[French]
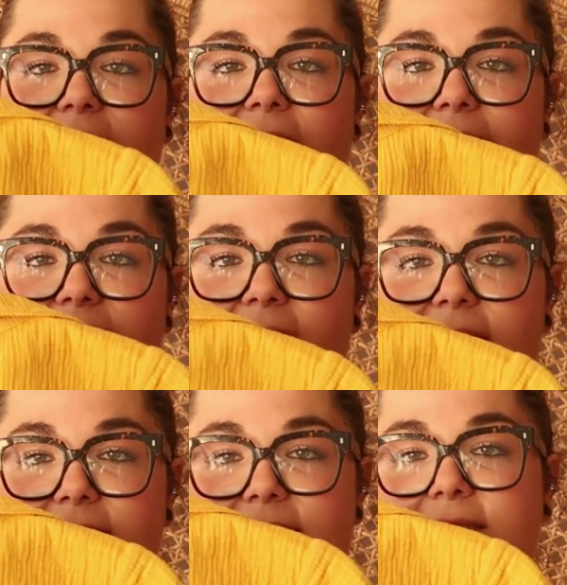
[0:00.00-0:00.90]

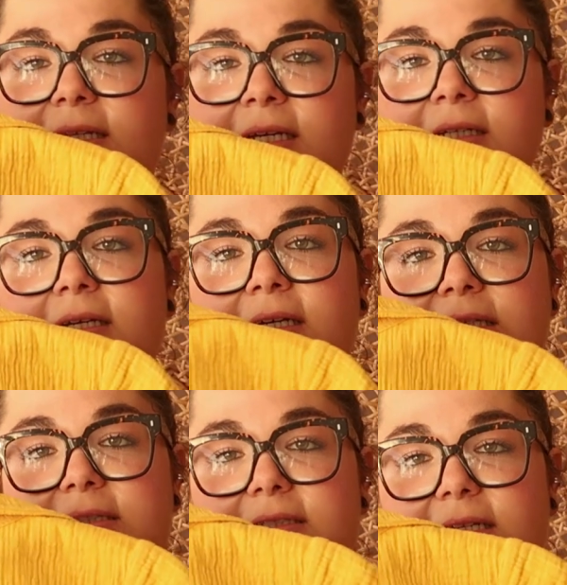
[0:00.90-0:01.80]
l'arrière ici
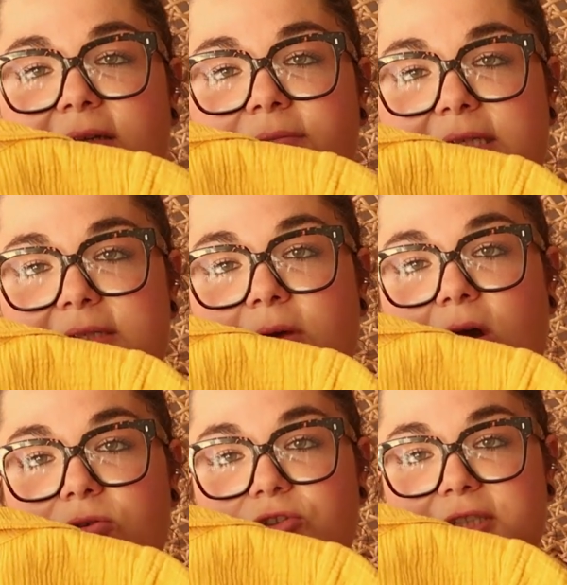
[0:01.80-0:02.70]
c'est un empiècement
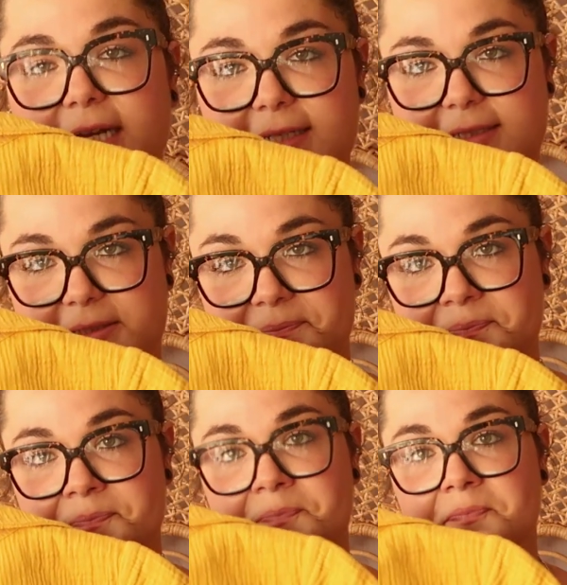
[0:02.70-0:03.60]
en jersey
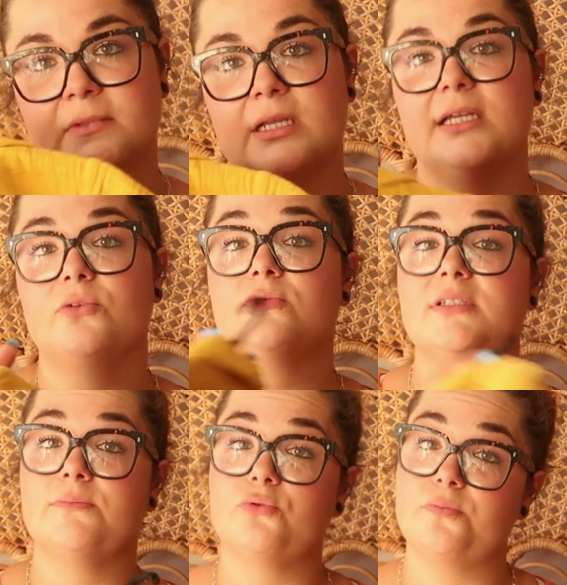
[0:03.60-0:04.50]
et
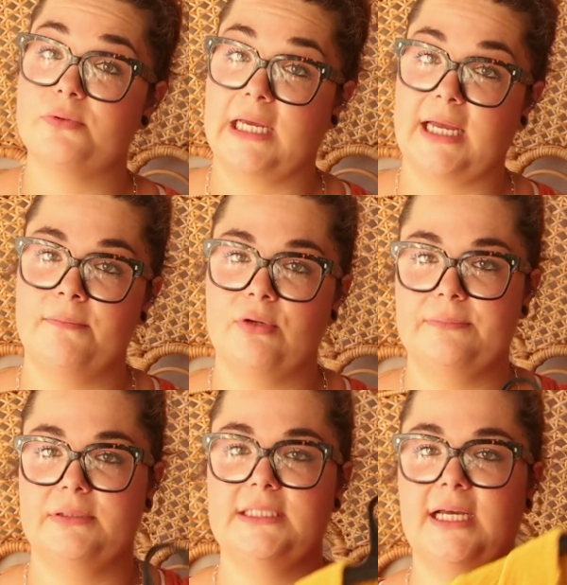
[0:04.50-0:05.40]
donc c'est beaucoup plus agréable pour
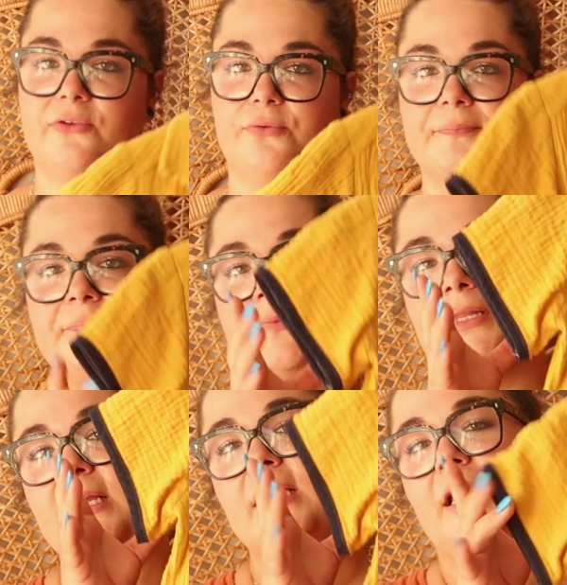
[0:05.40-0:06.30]
les petits garçons.
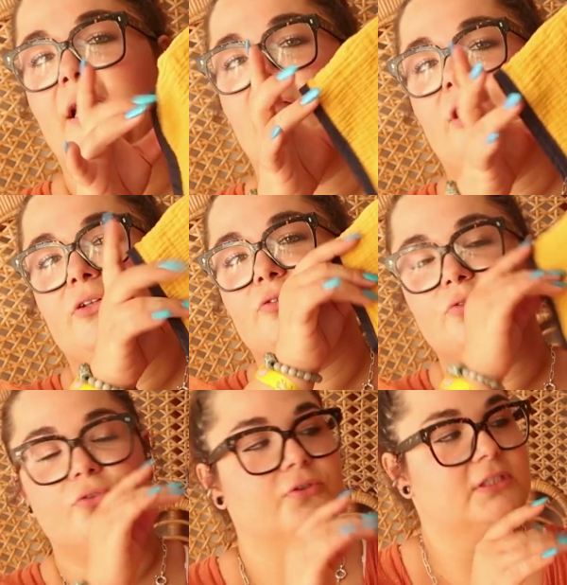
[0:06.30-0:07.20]

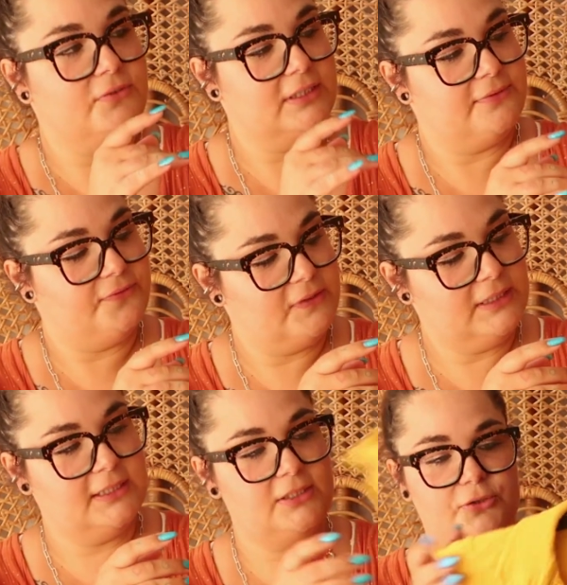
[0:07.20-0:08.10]
Donc au niveau des
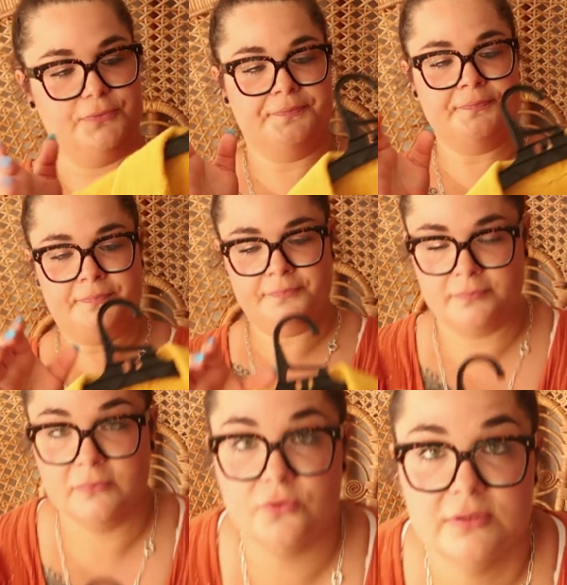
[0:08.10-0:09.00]
finitions,
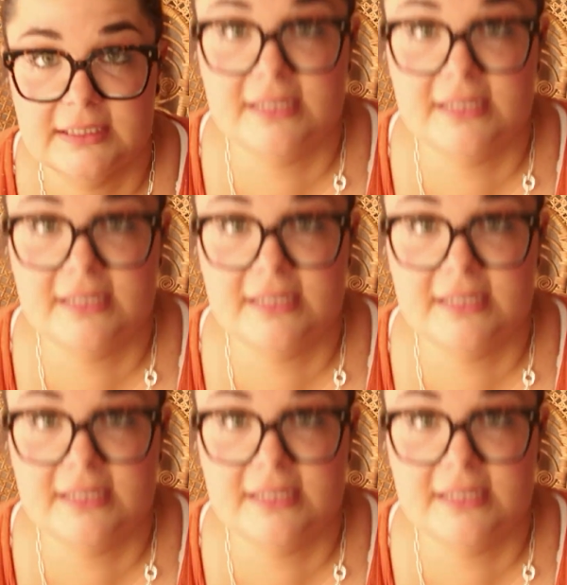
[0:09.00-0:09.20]
donc